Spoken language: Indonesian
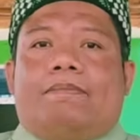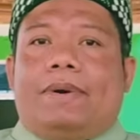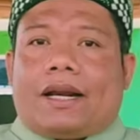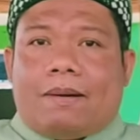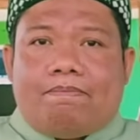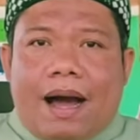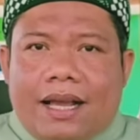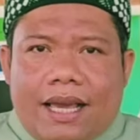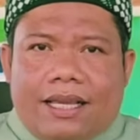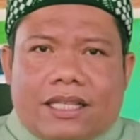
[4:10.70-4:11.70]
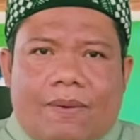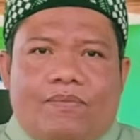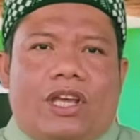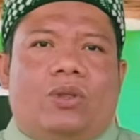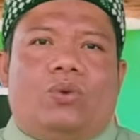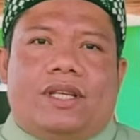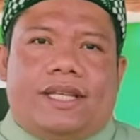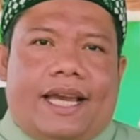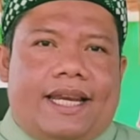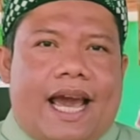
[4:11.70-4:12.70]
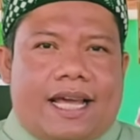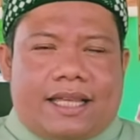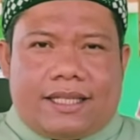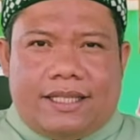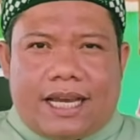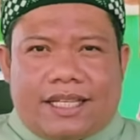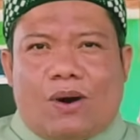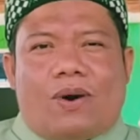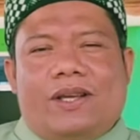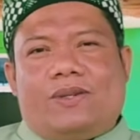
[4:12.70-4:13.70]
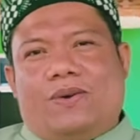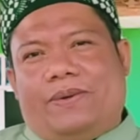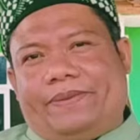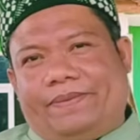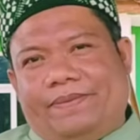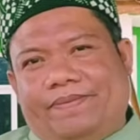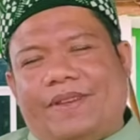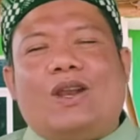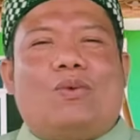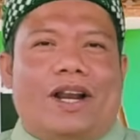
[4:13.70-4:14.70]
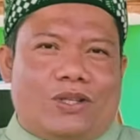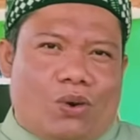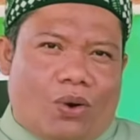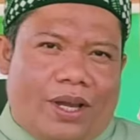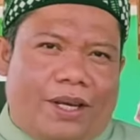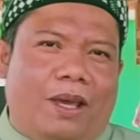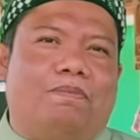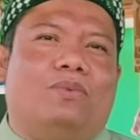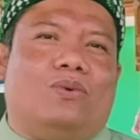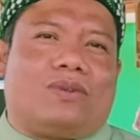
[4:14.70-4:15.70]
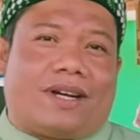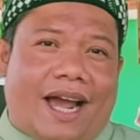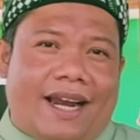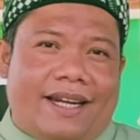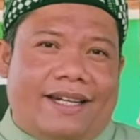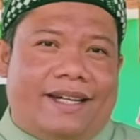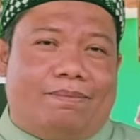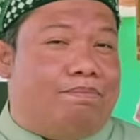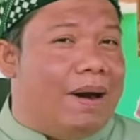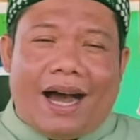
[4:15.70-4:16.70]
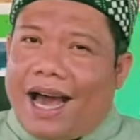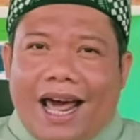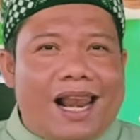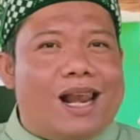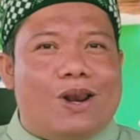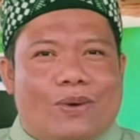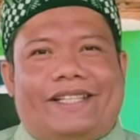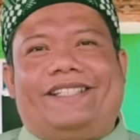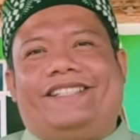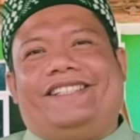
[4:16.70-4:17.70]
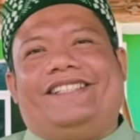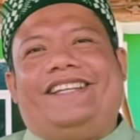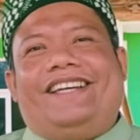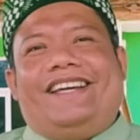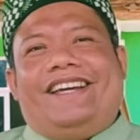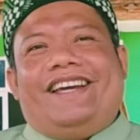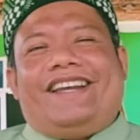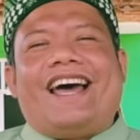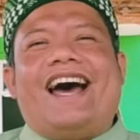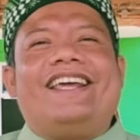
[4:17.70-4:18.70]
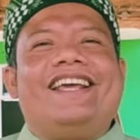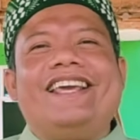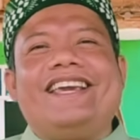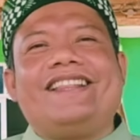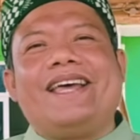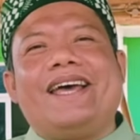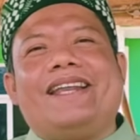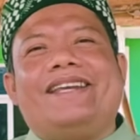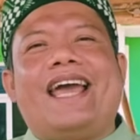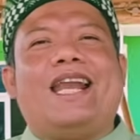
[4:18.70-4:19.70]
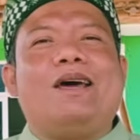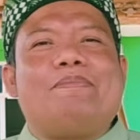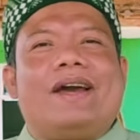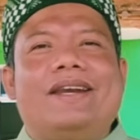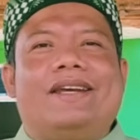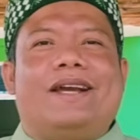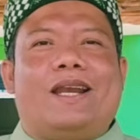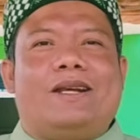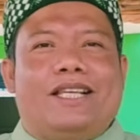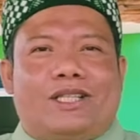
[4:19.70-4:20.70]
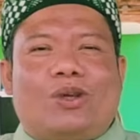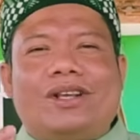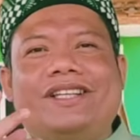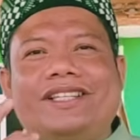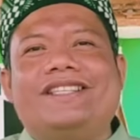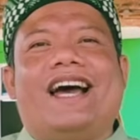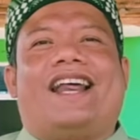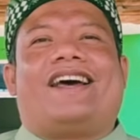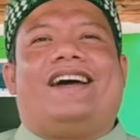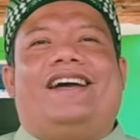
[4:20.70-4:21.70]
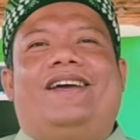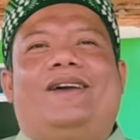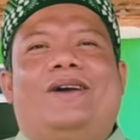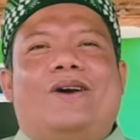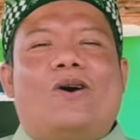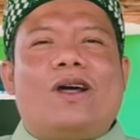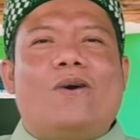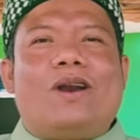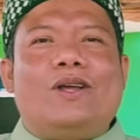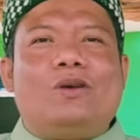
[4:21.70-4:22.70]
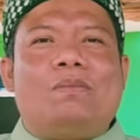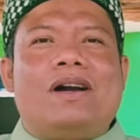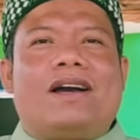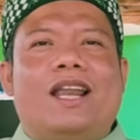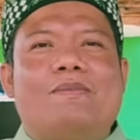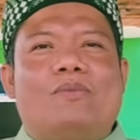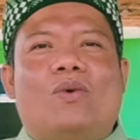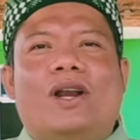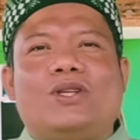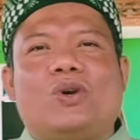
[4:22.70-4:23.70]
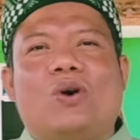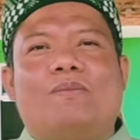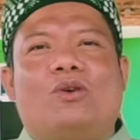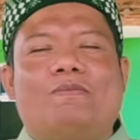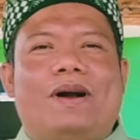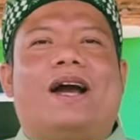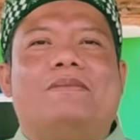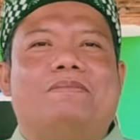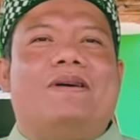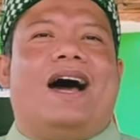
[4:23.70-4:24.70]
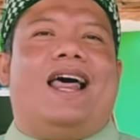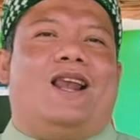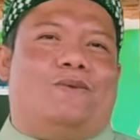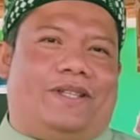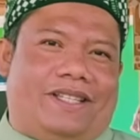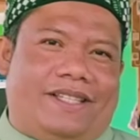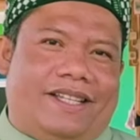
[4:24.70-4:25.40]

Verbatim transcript: berkembangnya Islam di Indonesia ini atas jasa Wali Songo. Dan Wali Songo ini bukan Baalwi. Nah hari ini kita dihadapkan dengan distorsi sejarah. Orang-orang itu mengklaim Wali Songo merupakan Baalwi.